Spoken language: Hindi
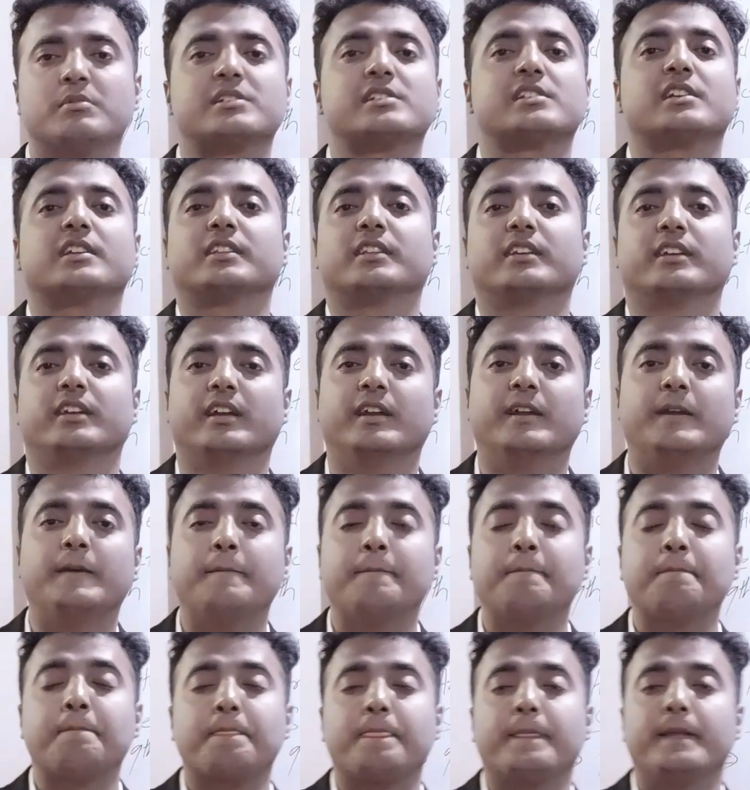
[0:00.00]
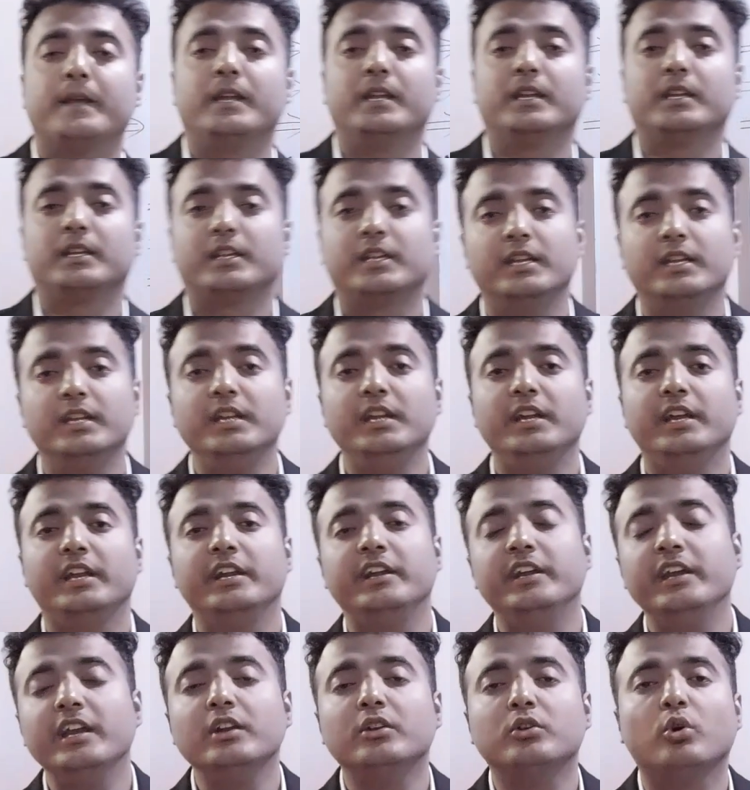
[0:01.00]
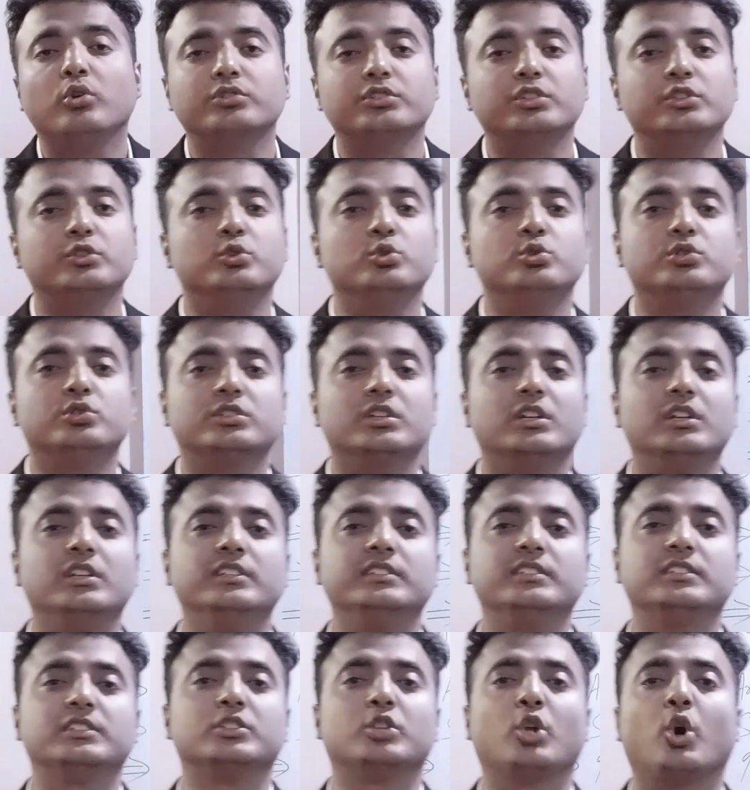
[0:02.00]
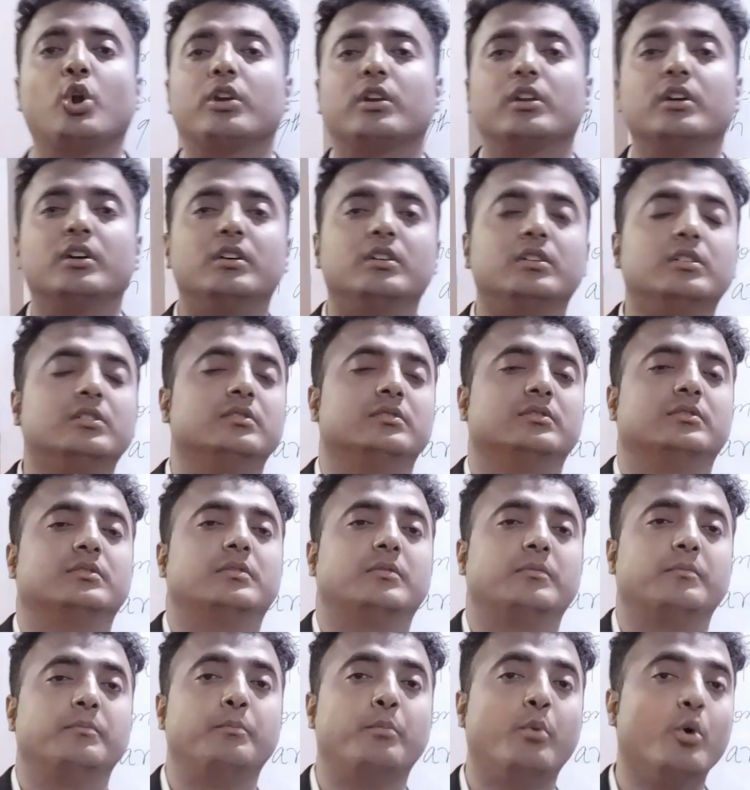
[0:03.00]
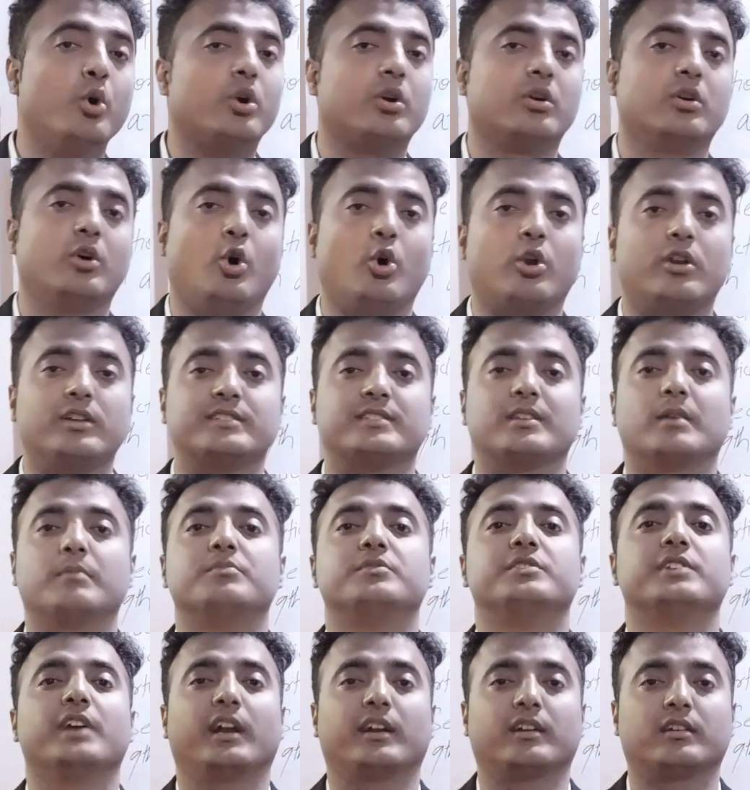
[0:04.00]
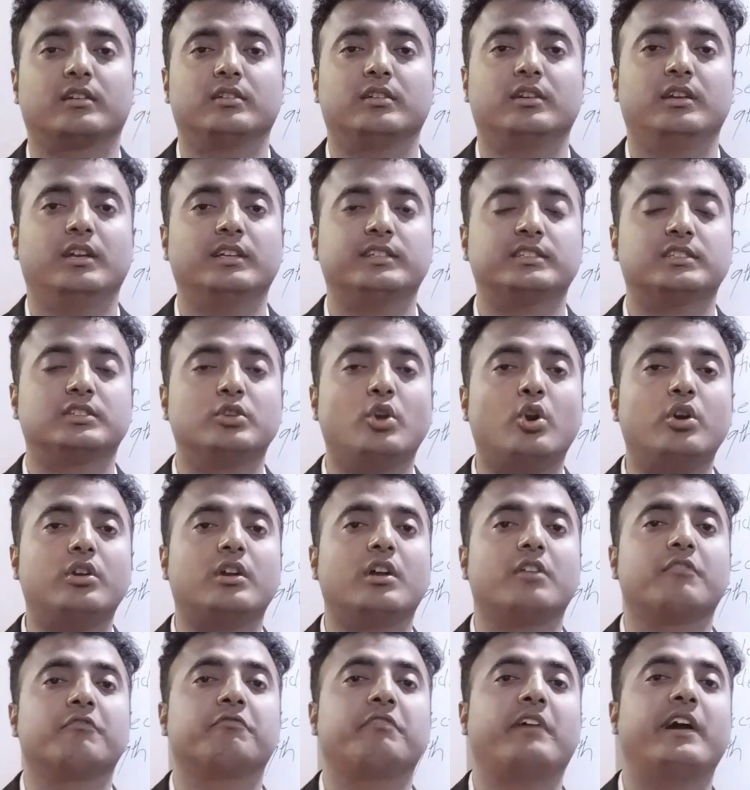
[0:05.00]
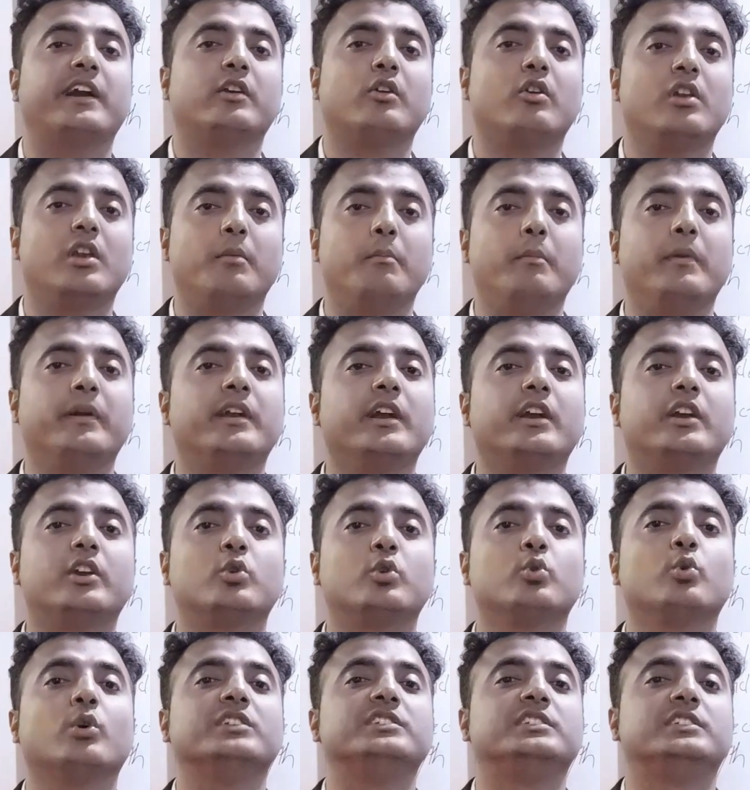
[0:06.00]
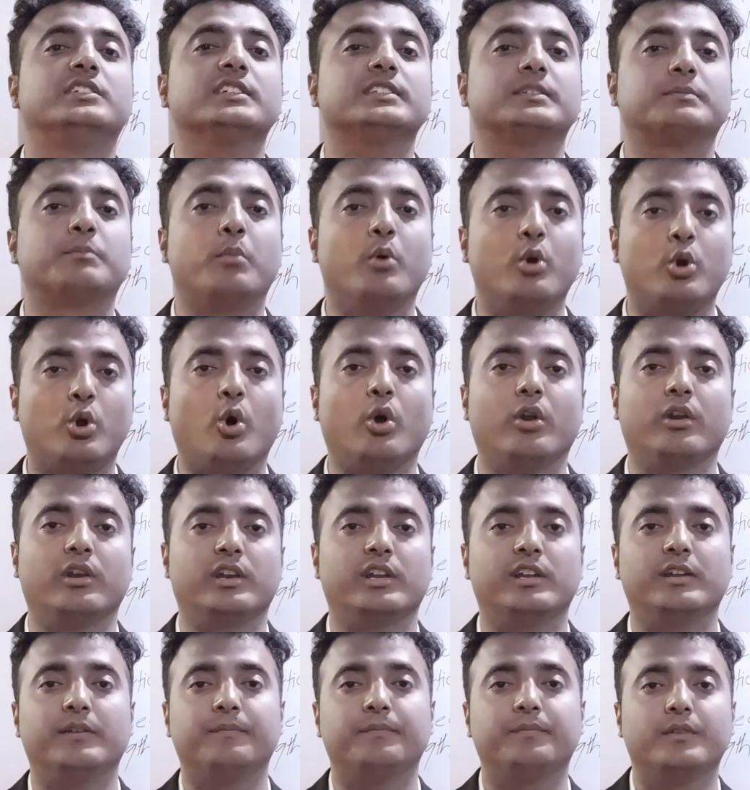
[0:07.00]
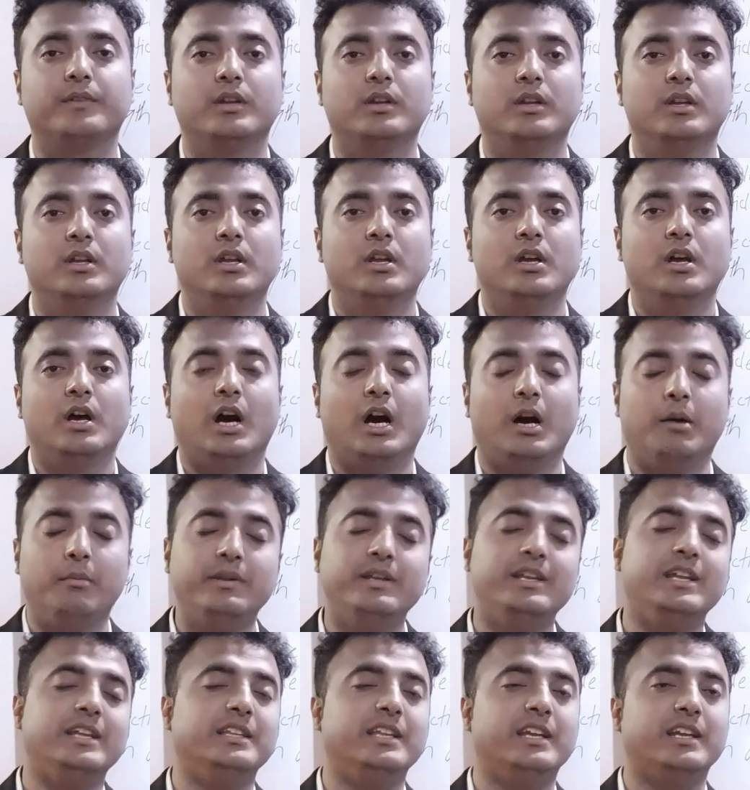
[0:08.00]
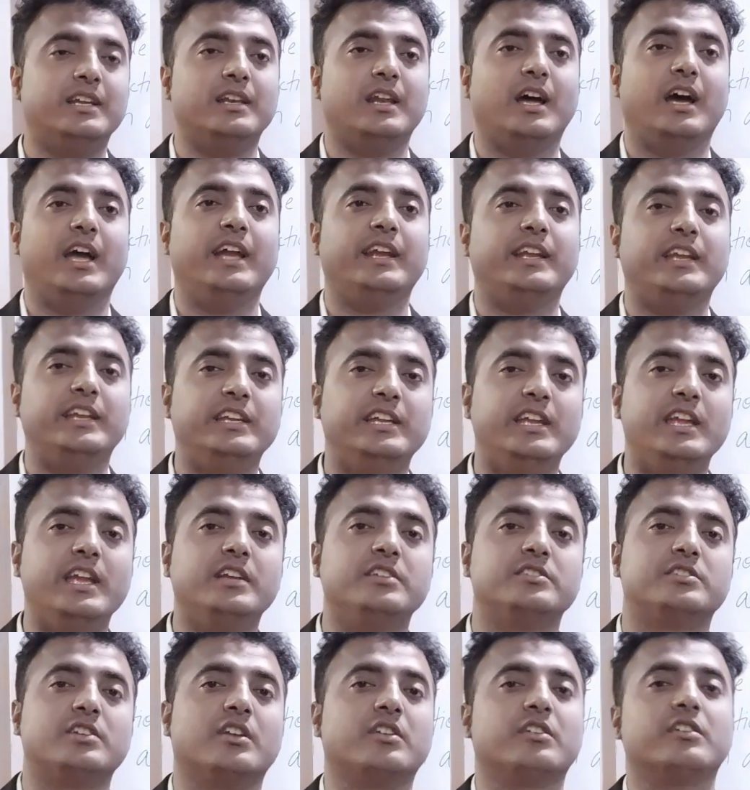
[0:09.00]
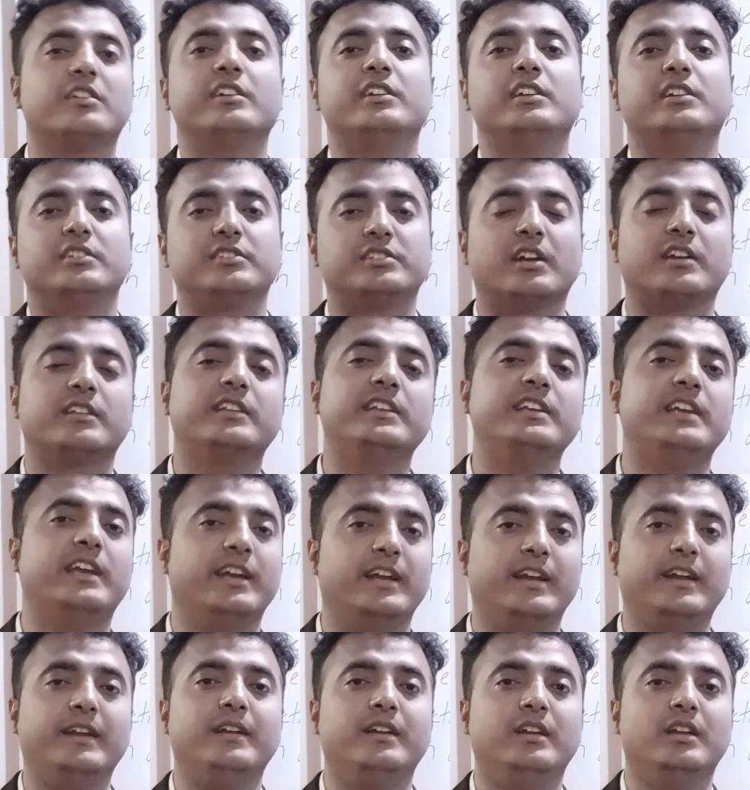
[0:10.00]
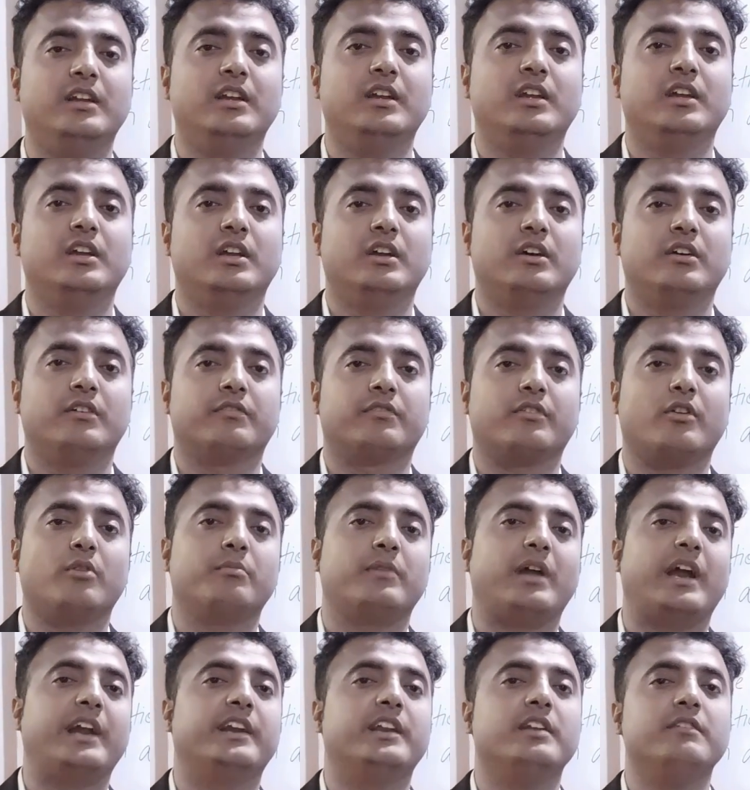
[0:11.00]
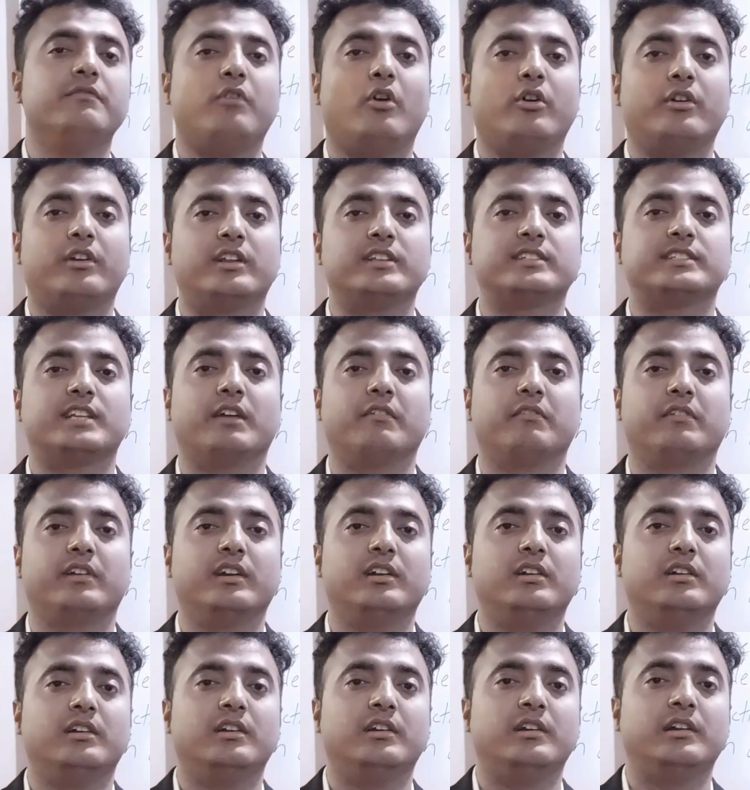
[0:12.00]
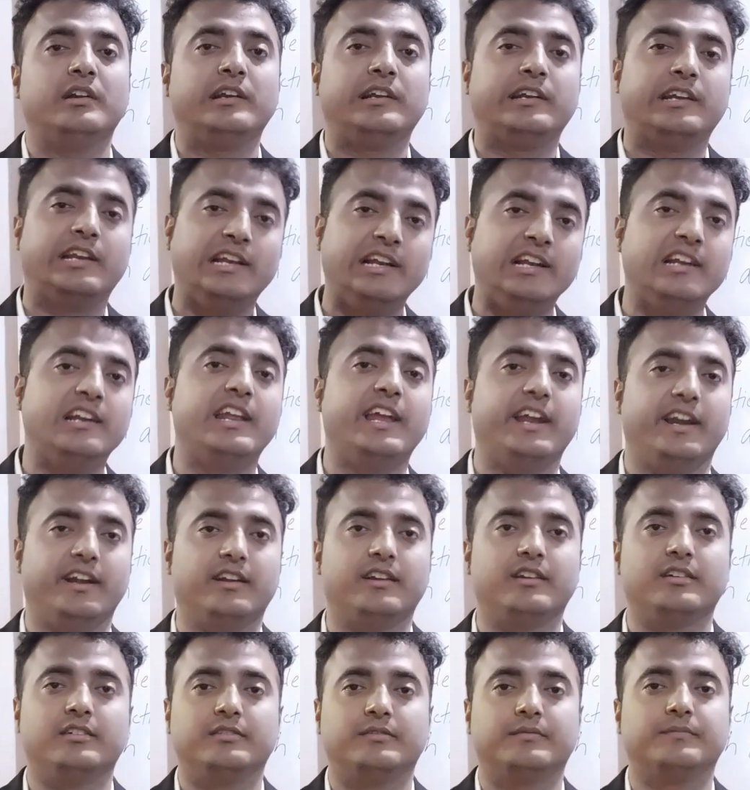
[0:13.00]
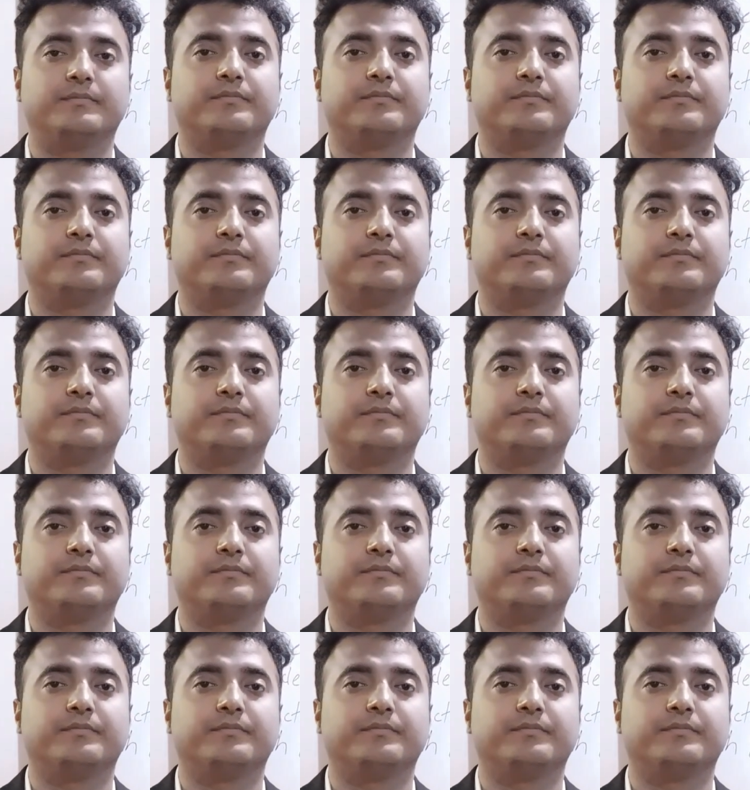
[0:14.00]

समझ लेते हैं कि इंडियन कॉन्स्टिट्यूशन इज़ नॉट अ बुक और अ सब्जेक्ट इट्स नॉट कन्फाइंड और लिमिटेड टू अ जस्ट बुक ओनली हमें ये देखना है कि ये एक जर्नरी जर्नी है फ्रॉम 1947 टिल डेट